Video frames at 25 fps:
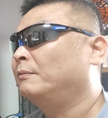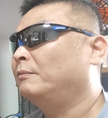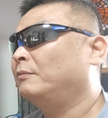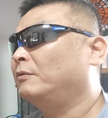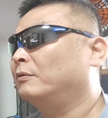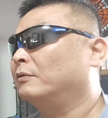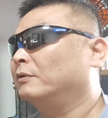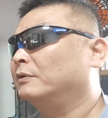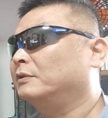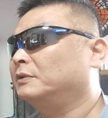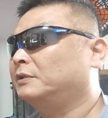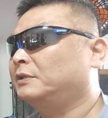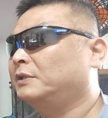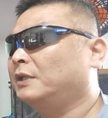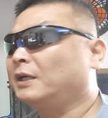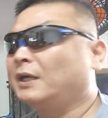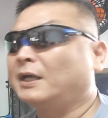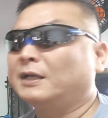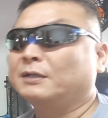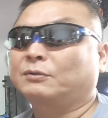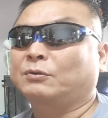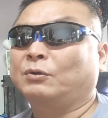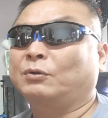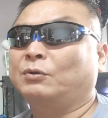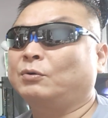もう世
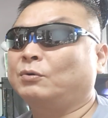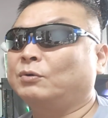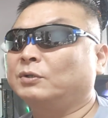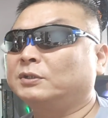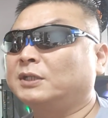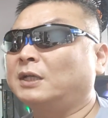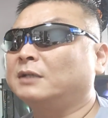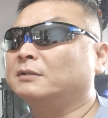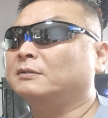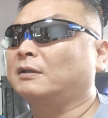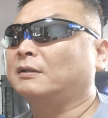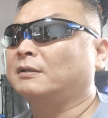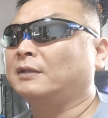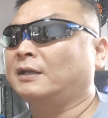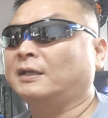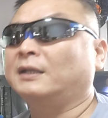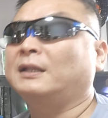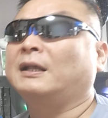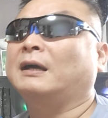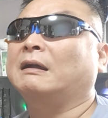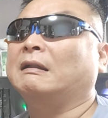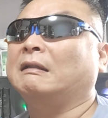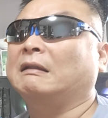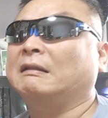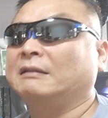界取り残しちゃうだけ
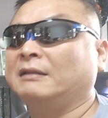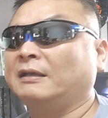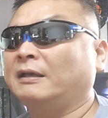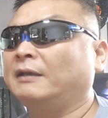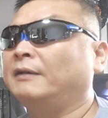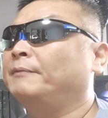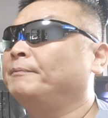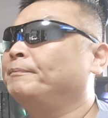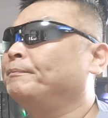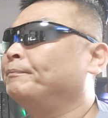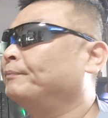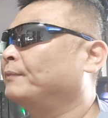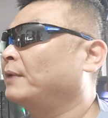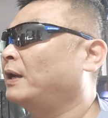だからね